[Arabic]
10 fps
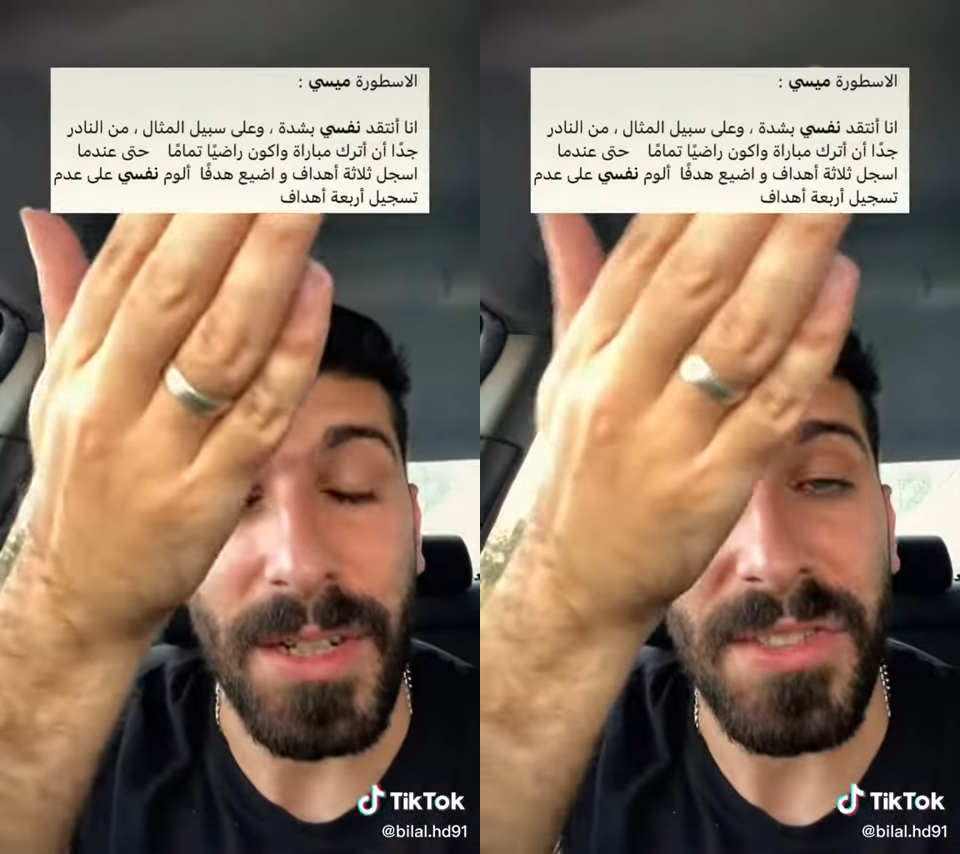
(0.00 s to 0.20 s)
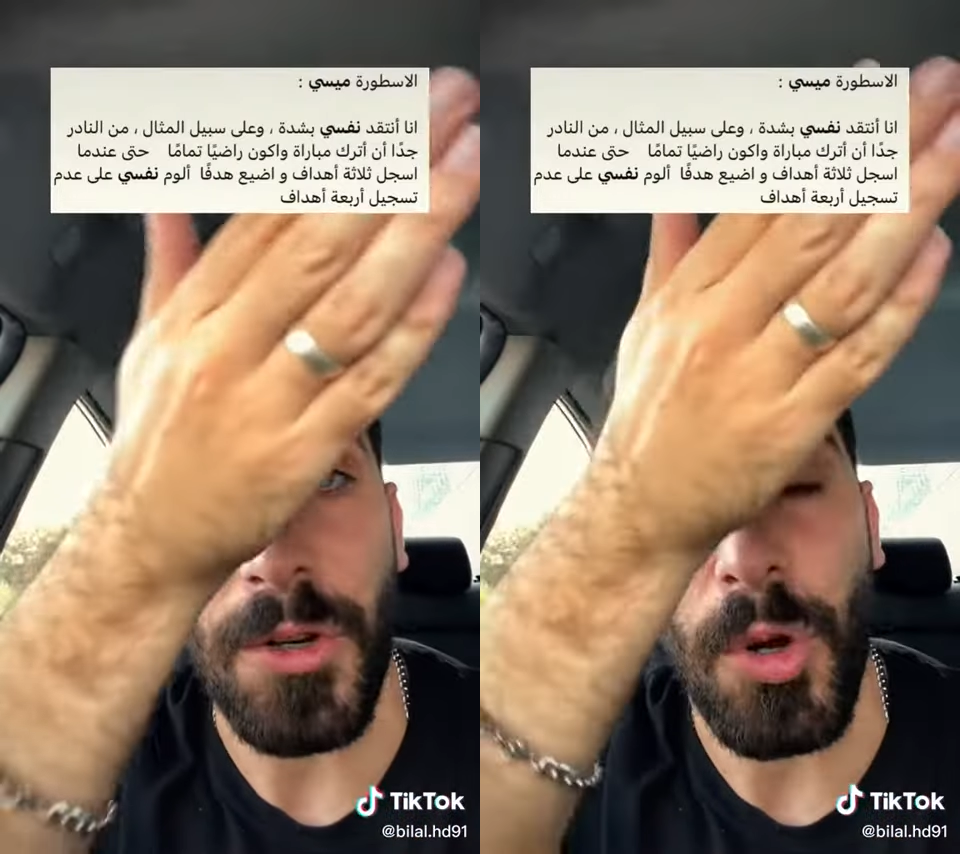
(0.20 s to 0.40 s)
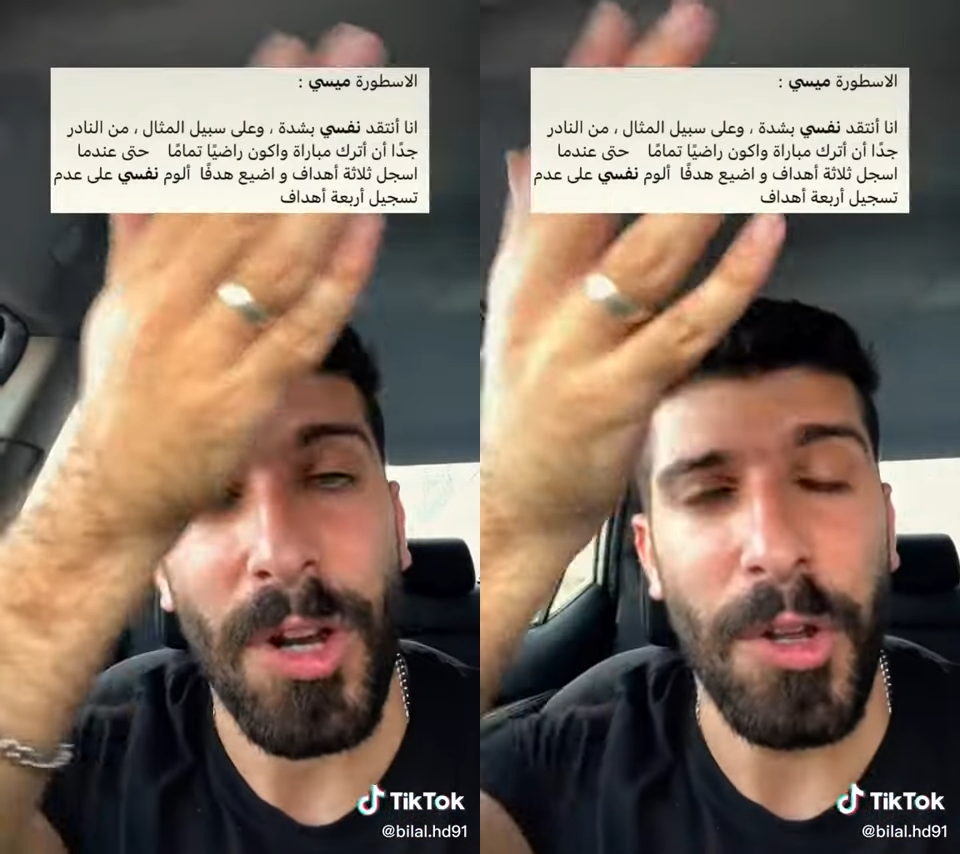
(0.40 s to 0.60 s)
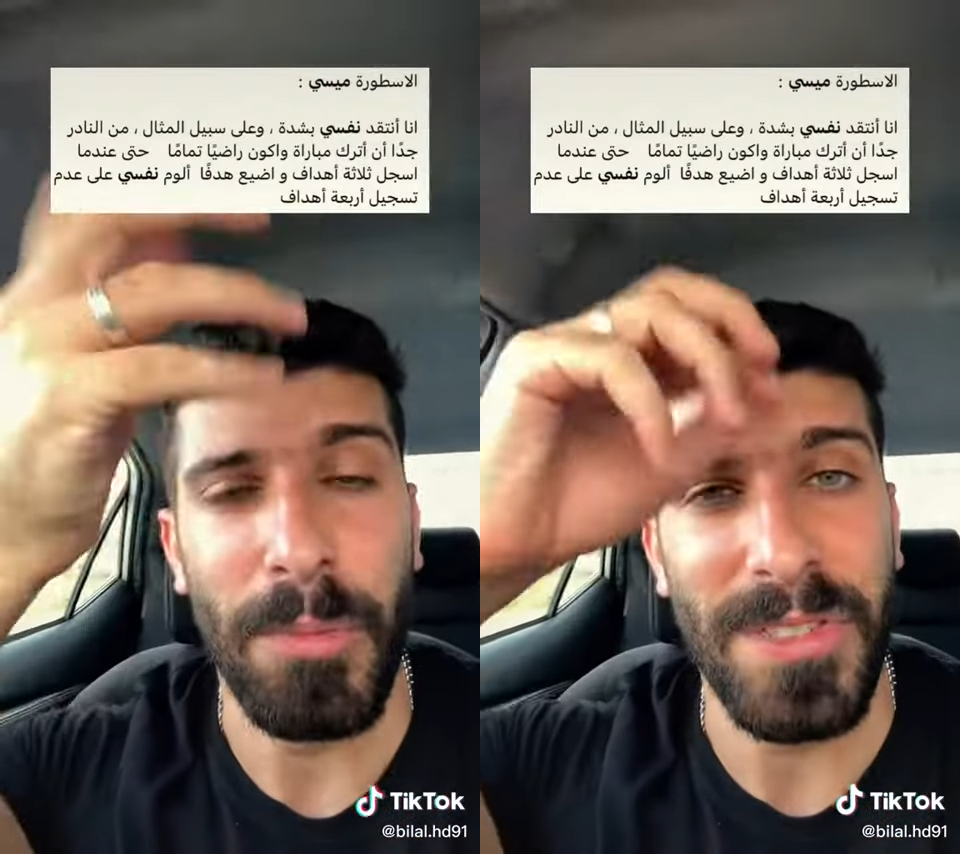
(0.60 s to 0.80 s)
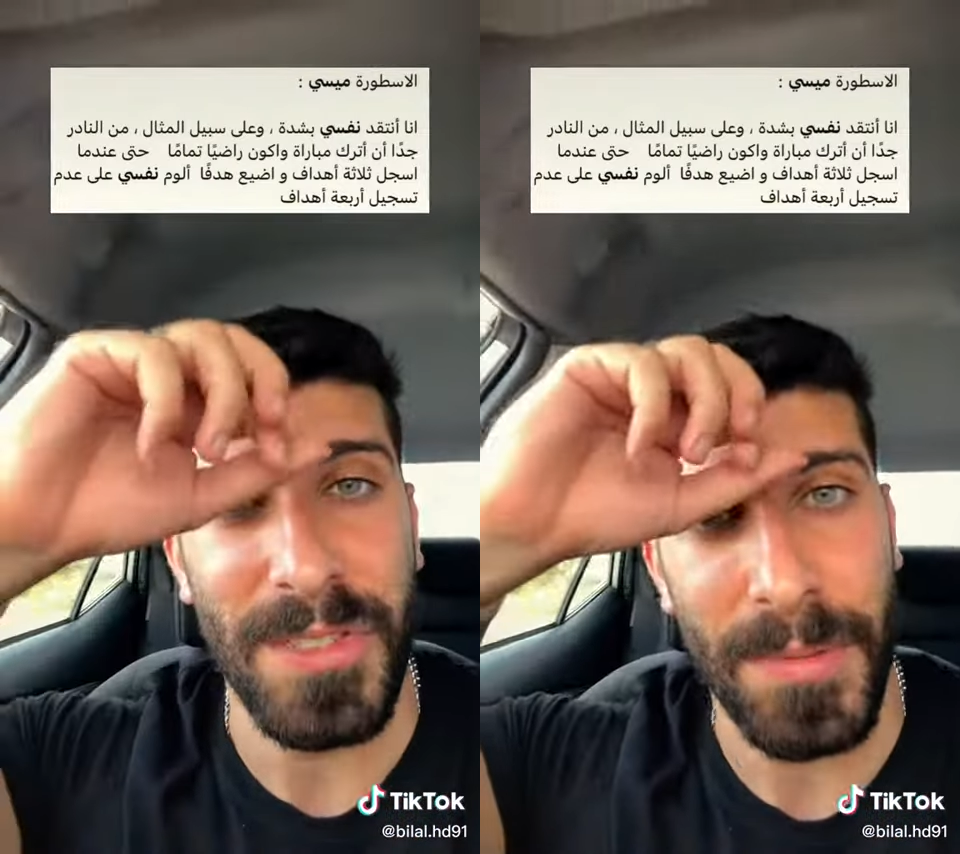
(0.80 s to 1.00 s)
صرح اليوم
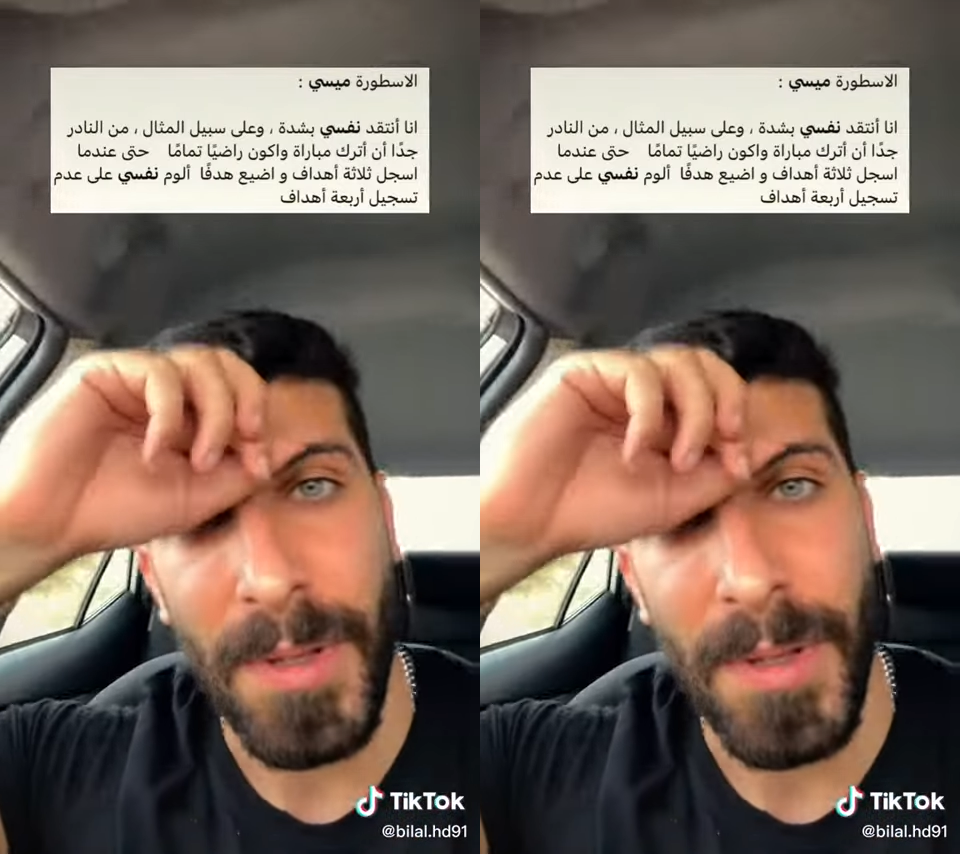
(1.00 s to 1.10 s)
السي